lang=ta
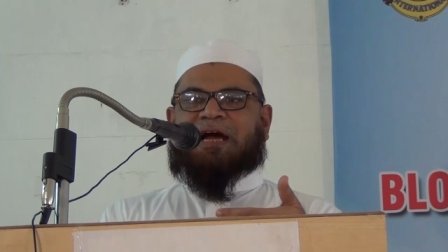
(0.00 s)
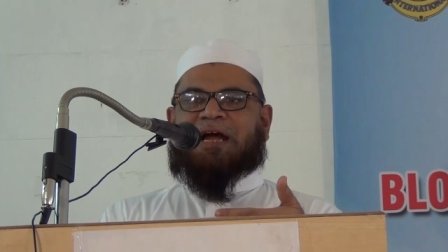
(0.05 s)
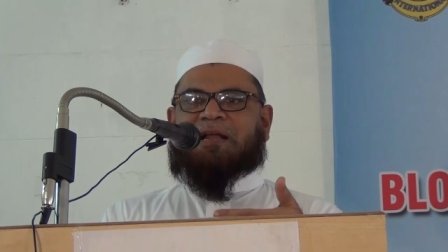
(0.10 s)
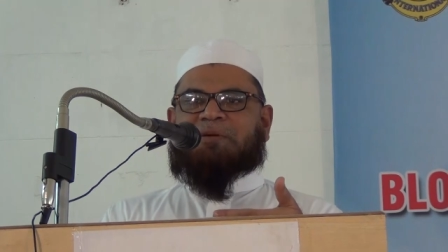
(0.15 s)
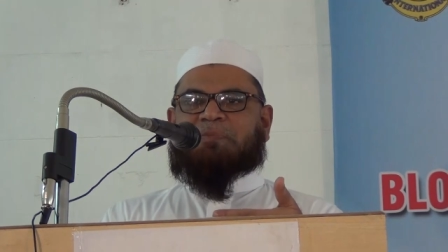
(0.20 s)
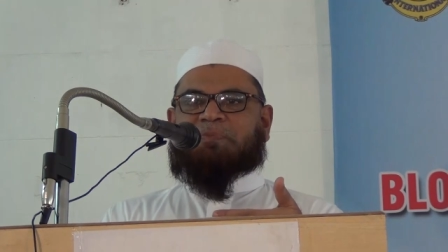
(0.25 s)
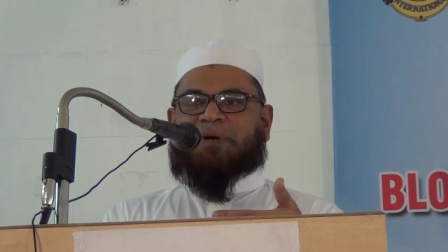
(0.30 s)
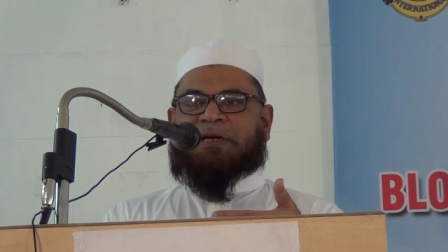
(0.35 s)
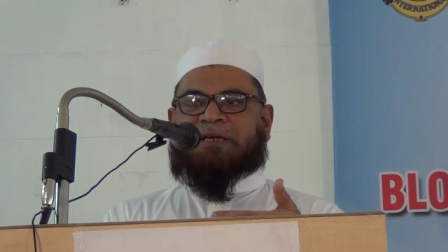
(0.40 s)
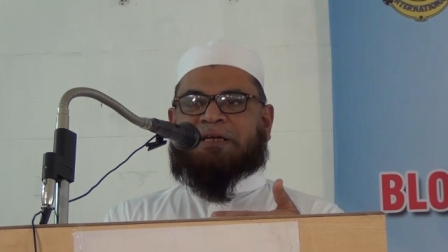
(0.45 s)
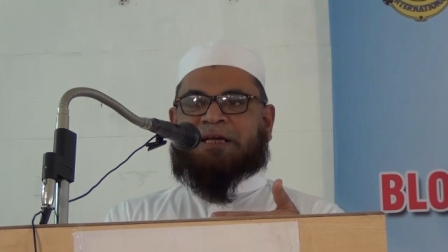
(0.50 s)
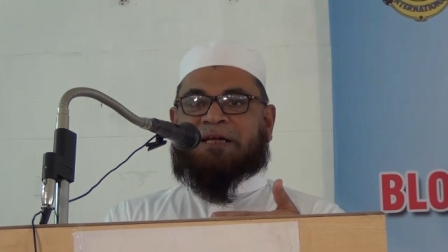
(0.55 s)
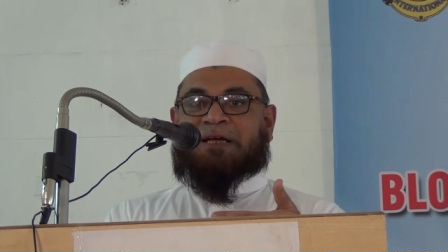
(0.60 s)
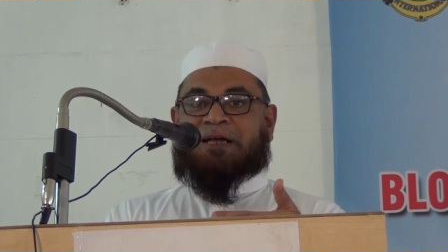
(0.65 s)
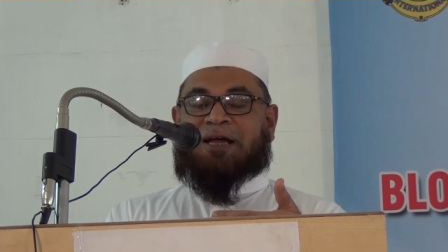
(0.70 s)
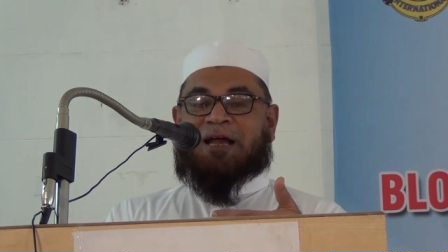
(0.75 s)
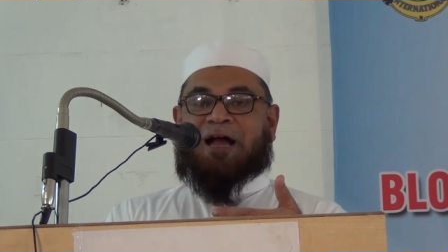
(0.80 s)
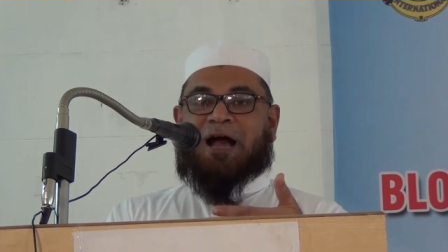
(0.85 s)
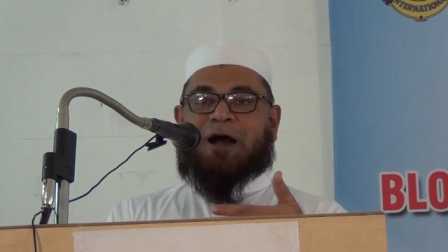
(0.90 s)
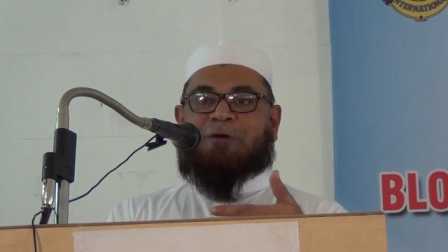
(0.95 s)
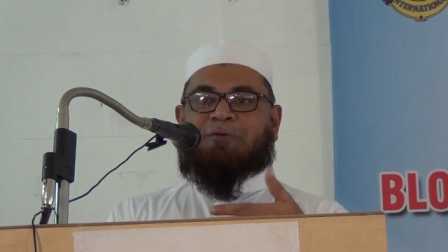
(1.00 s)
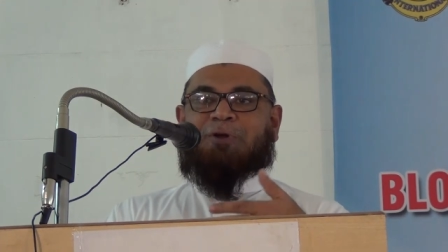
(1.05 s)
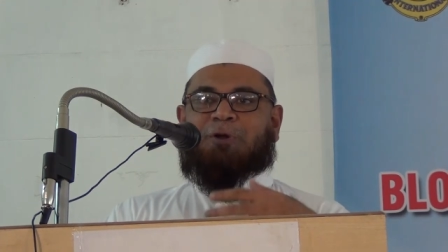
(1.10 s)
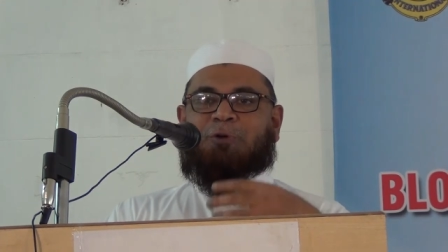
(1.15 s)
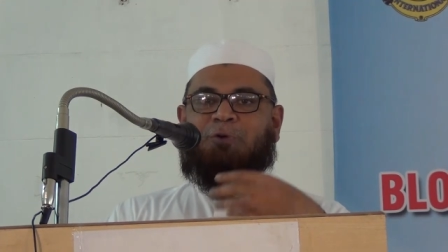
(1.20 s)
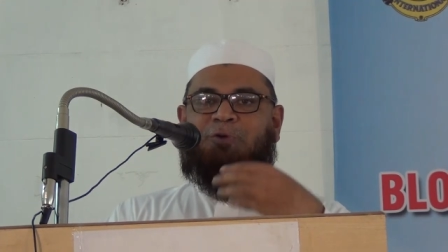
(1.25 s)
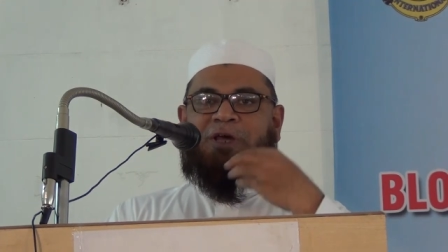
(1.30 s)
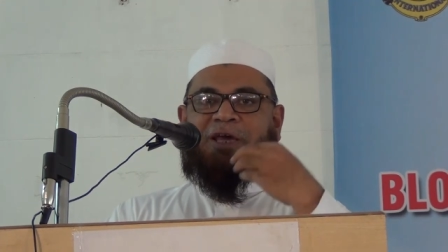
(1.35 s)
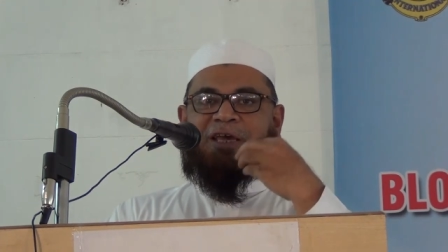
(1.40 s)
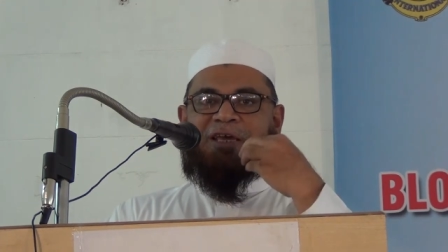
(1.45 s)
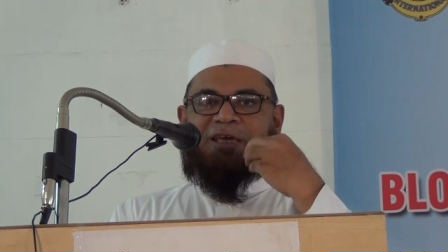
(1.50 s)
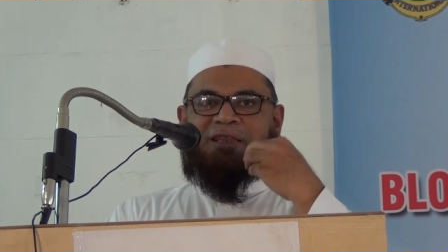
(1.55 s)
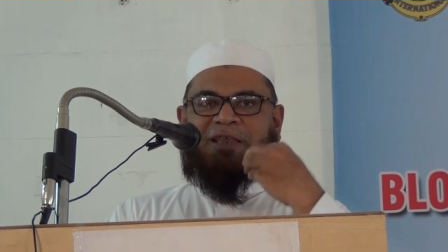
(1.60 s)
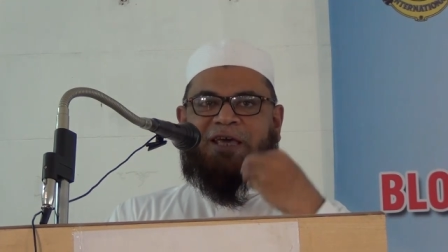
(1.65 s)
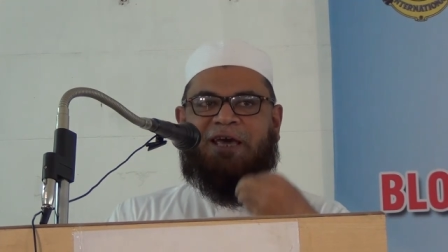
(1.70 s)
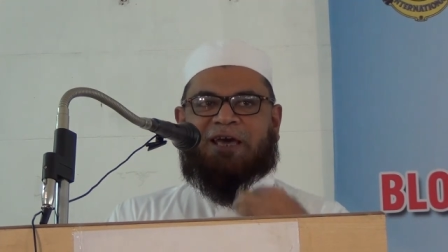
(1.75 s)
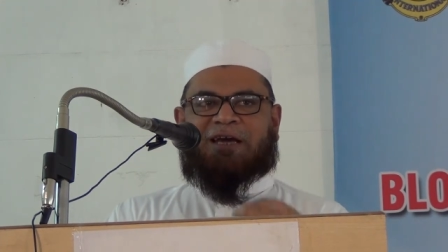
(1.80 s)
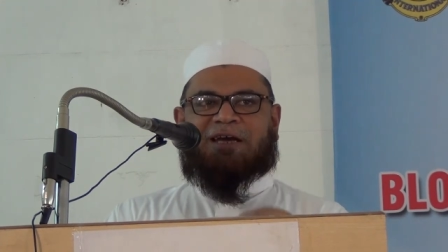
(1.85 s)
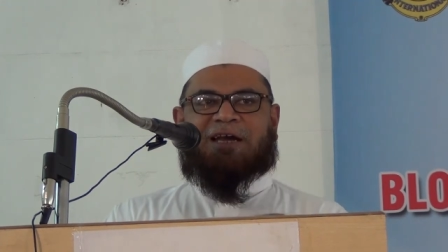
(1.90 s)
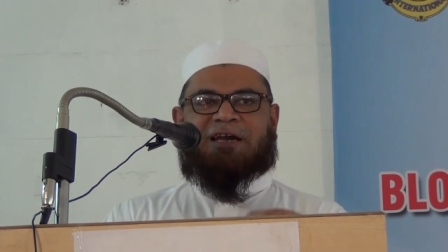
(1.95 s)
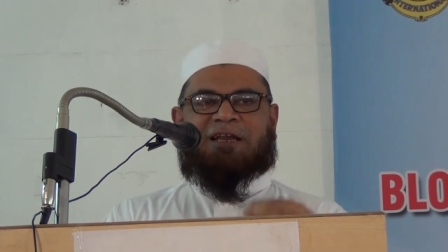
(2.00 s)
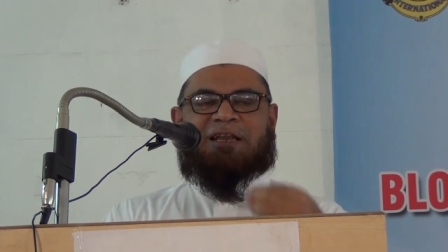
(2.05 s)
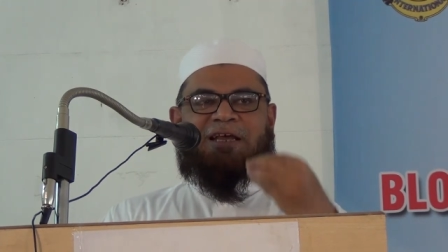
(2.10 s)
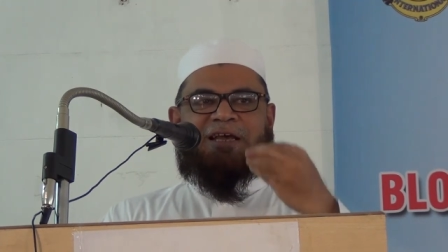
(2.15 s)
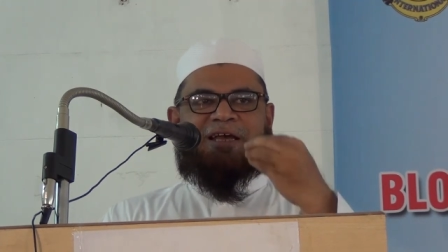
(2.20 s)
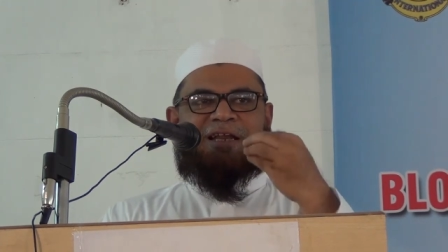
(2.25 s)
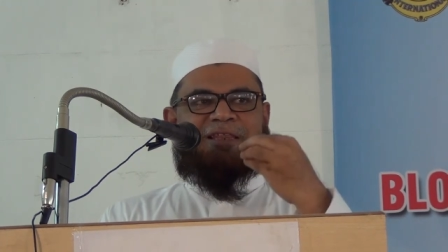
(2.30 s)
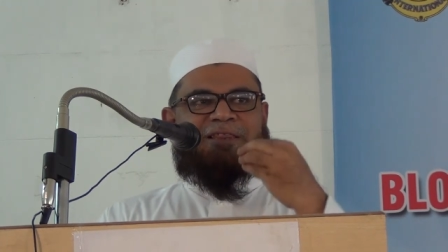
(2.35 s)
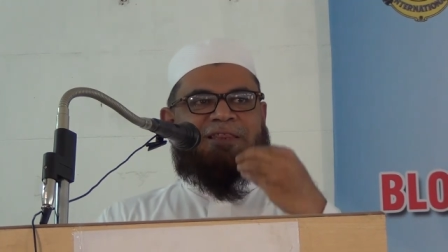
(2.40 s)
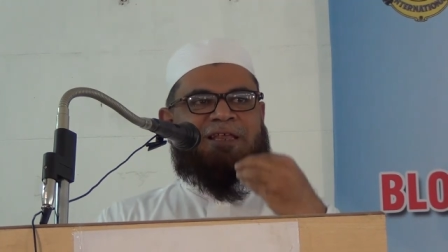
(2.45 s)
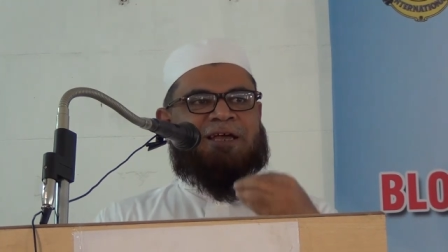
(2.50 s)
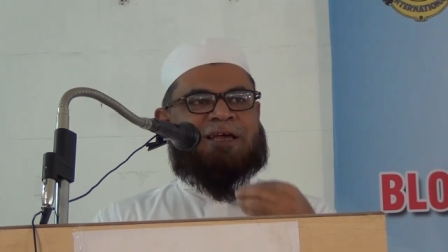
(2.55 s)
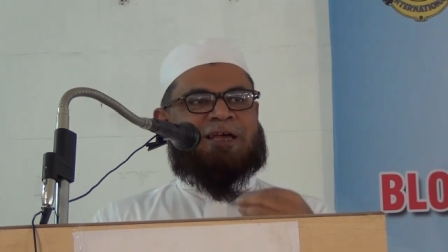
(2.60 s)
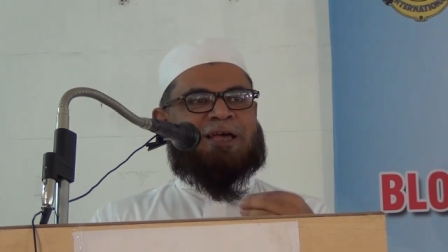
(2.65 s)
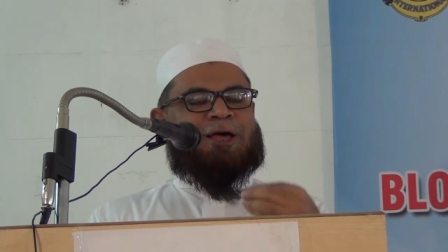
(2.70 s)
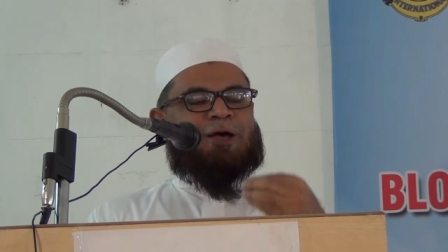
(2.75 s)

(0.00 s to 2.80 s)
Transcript: காணப்பட்ட அவர்களுடைய இதயங்களிலே இருந்த